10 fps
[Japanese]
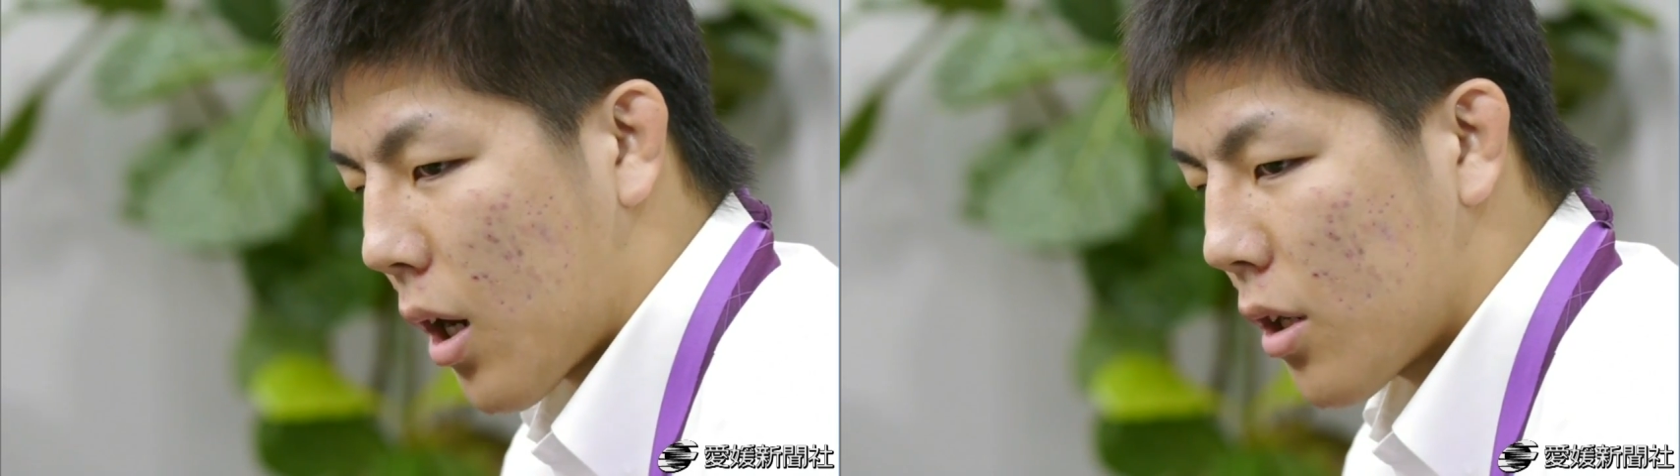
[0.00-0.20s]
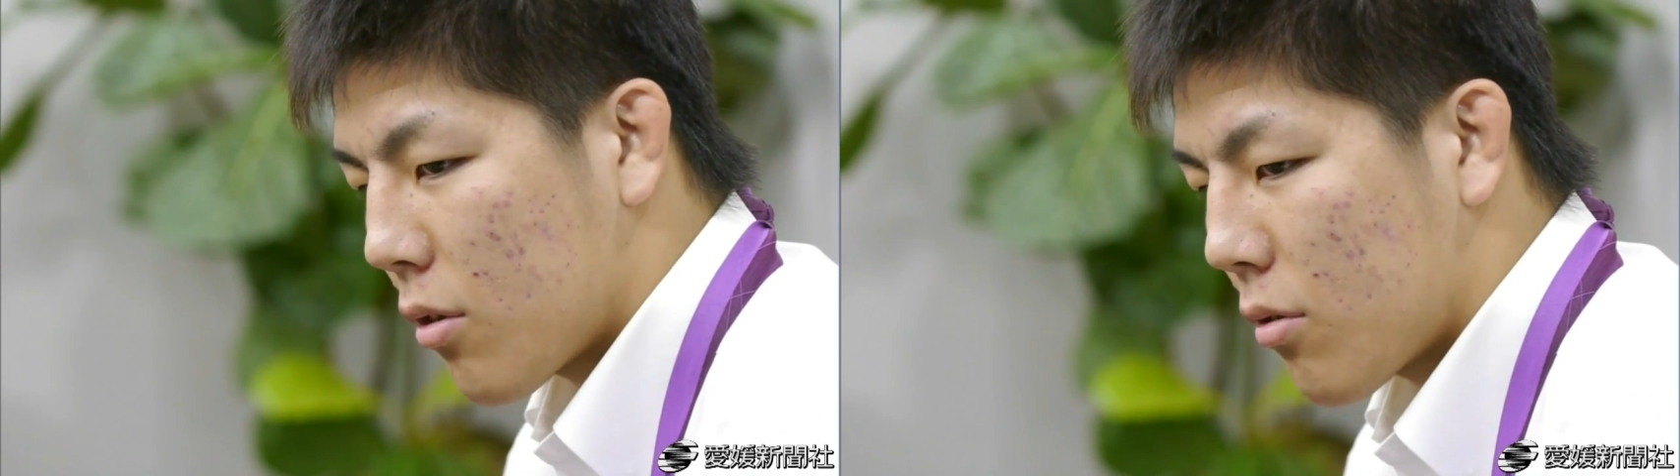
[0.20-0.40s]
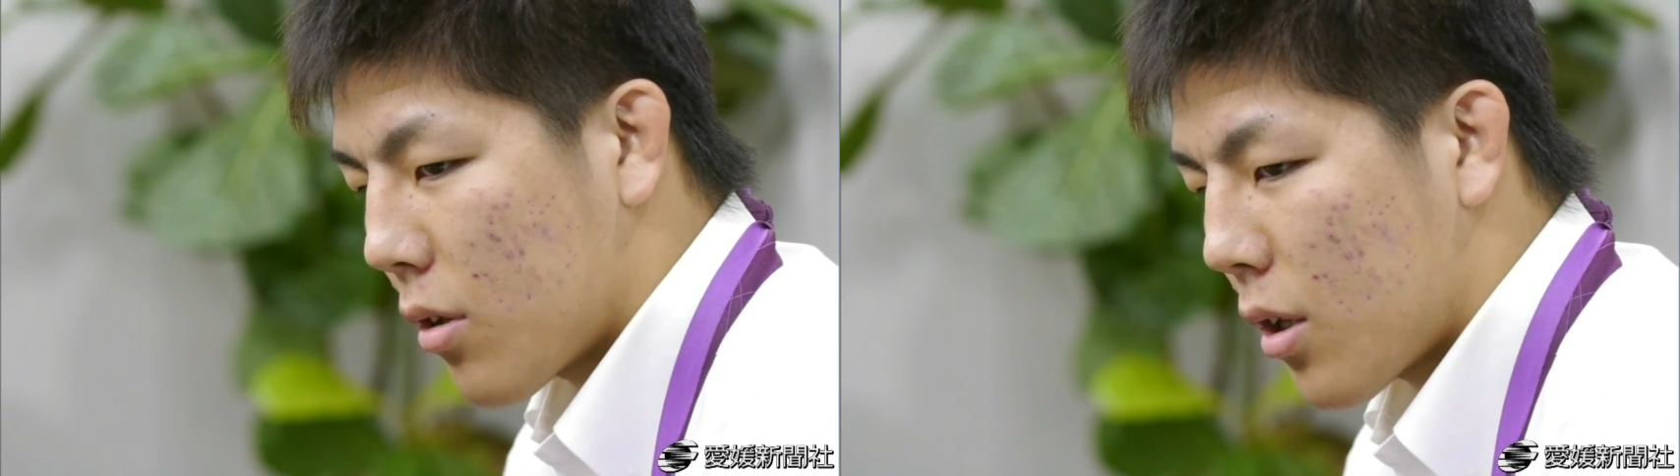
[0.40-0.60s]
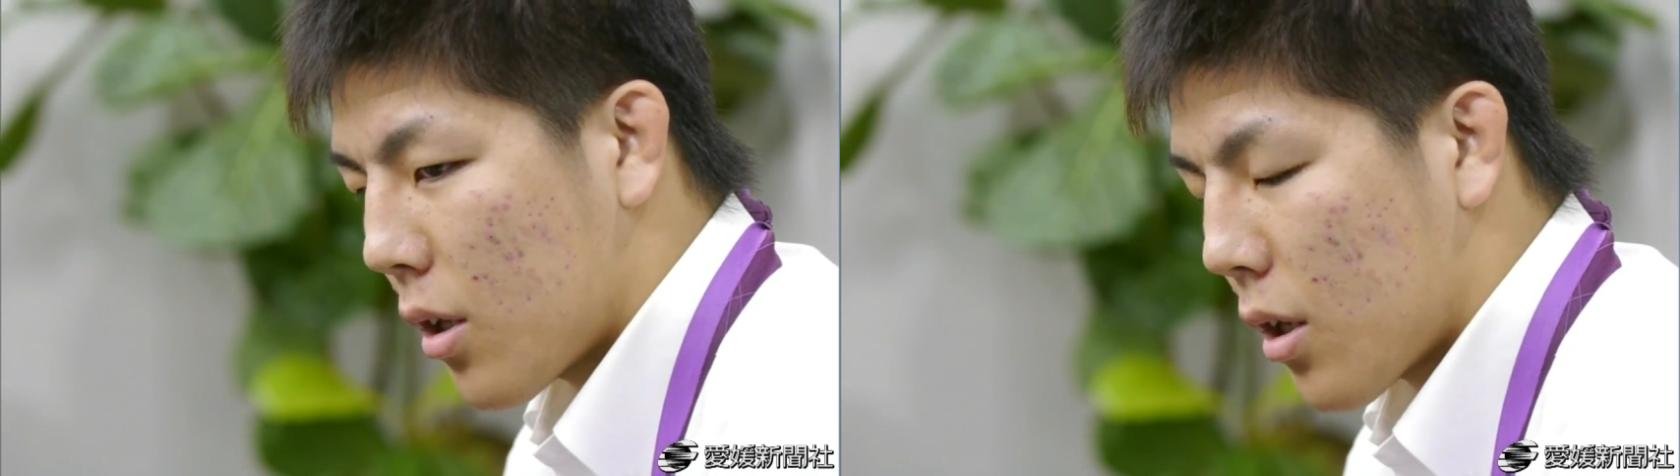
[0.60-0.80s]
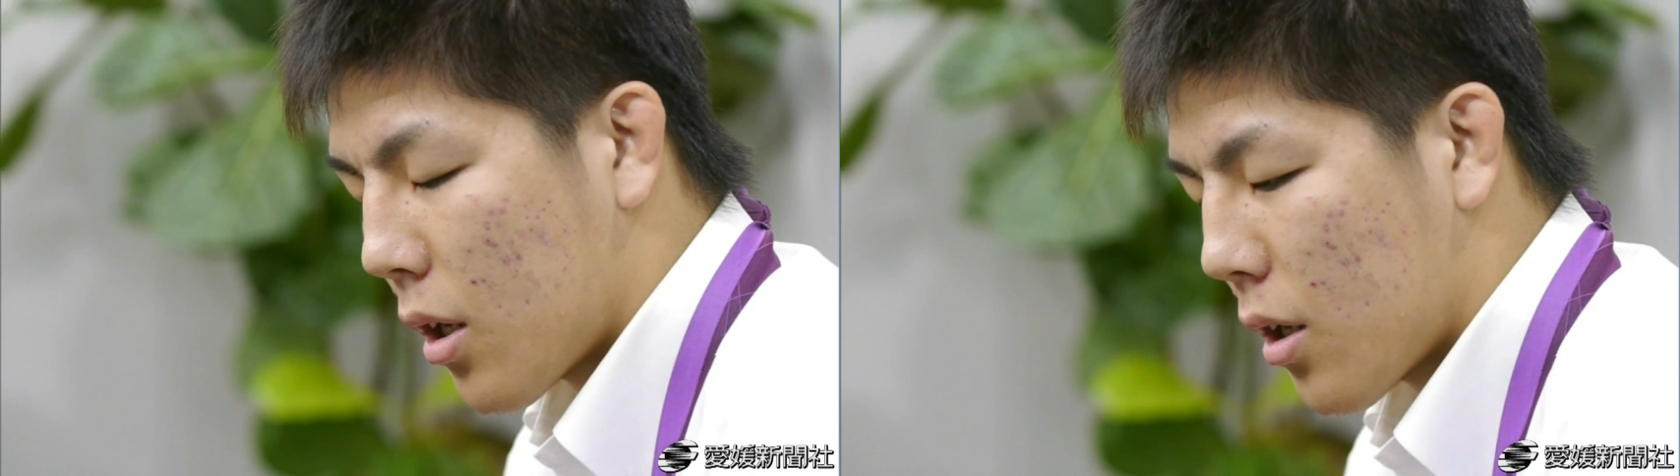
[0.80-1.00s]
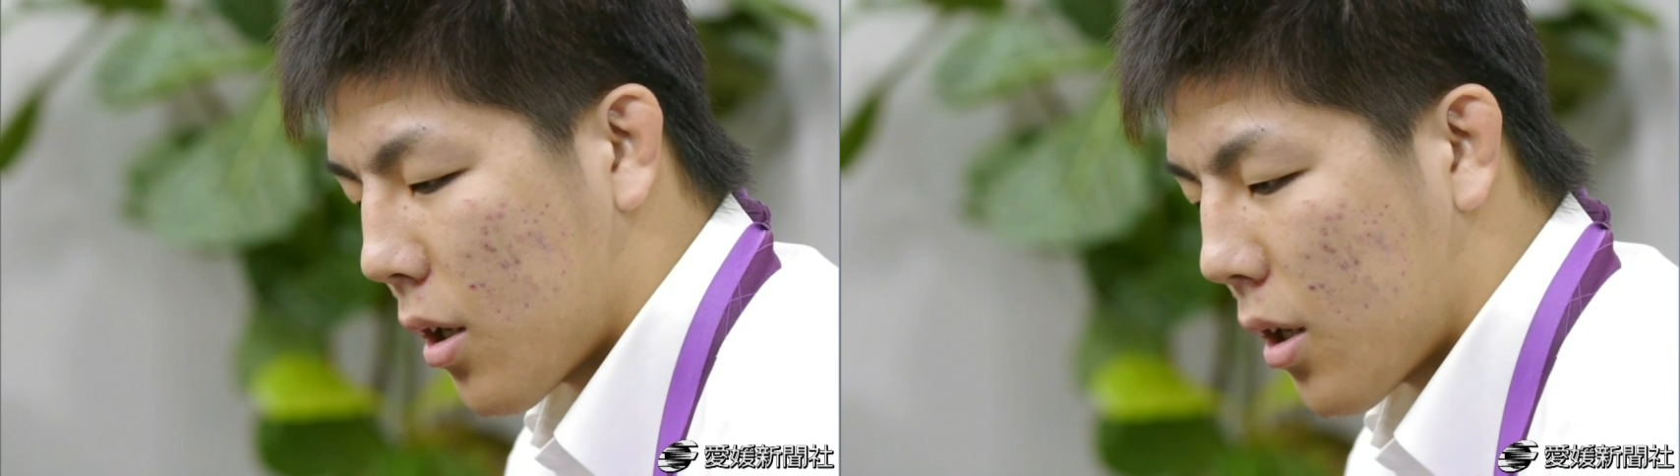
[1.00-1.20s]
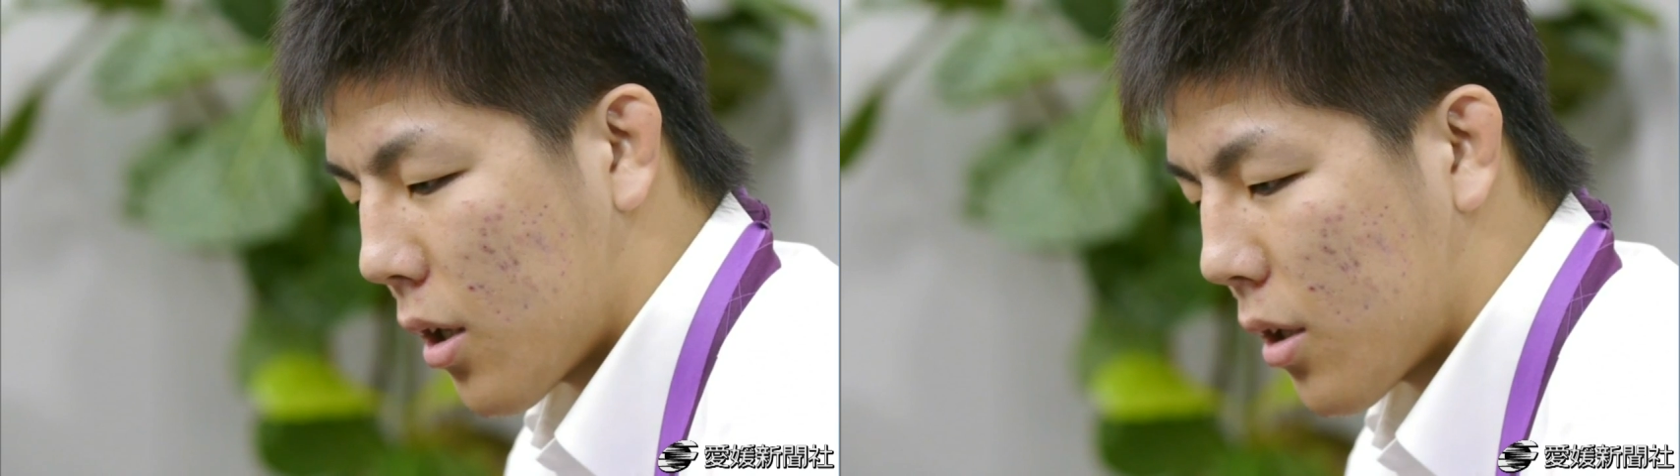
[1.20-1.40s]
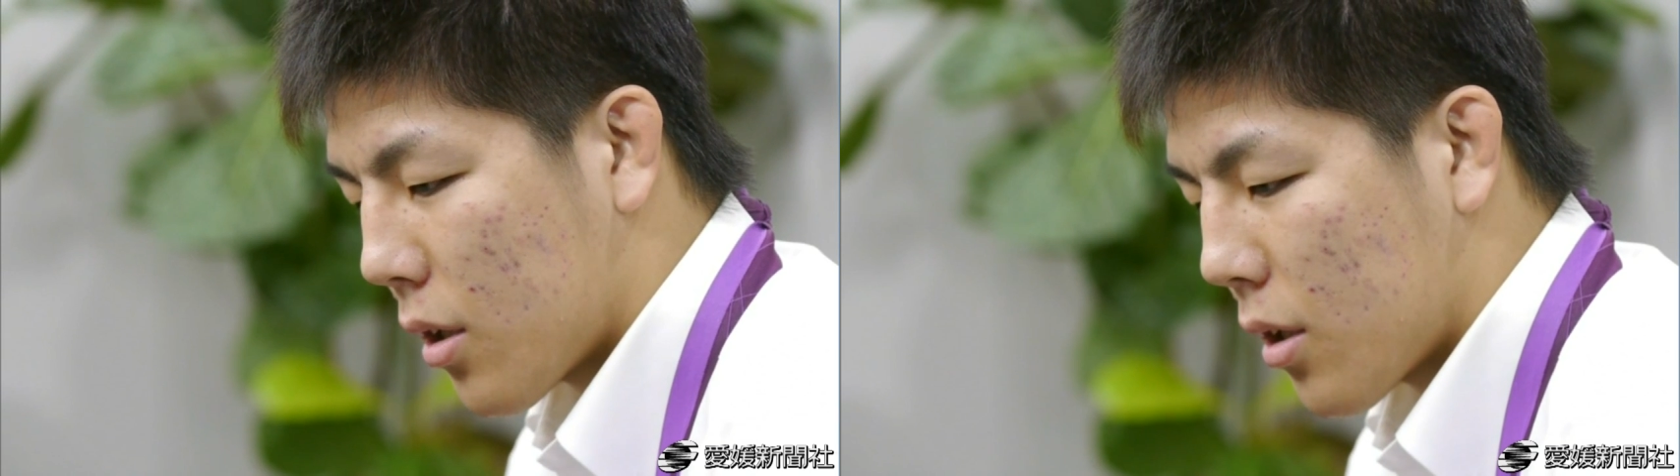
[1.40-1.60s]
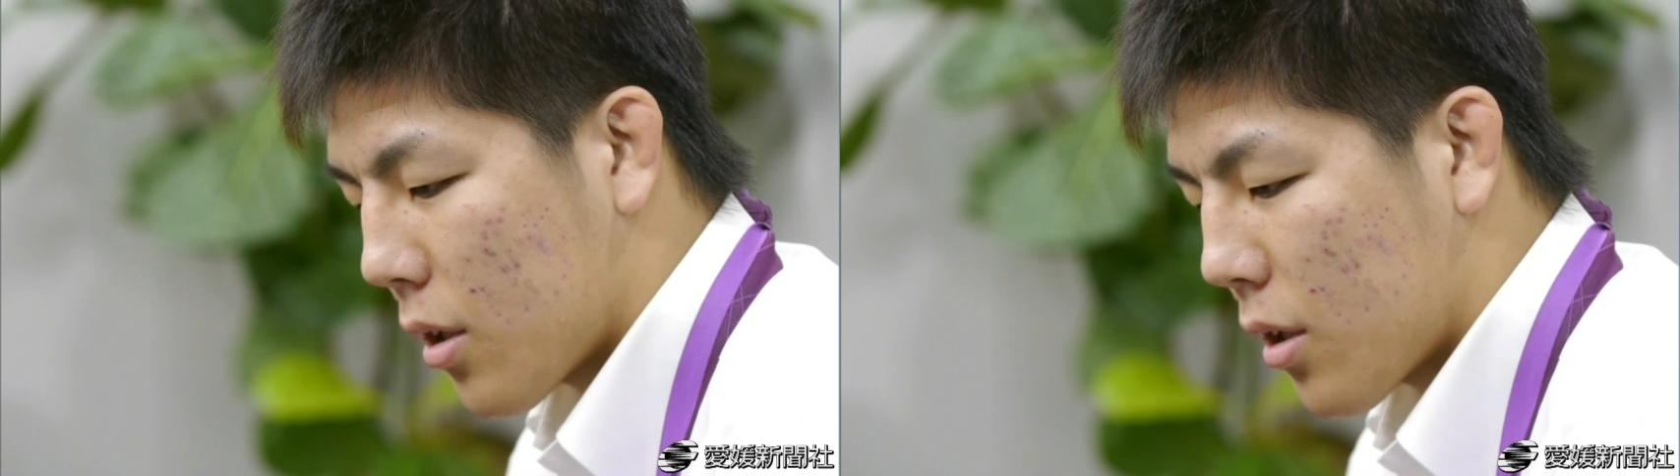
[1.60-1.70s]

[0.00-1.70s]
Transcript: 会場に入っ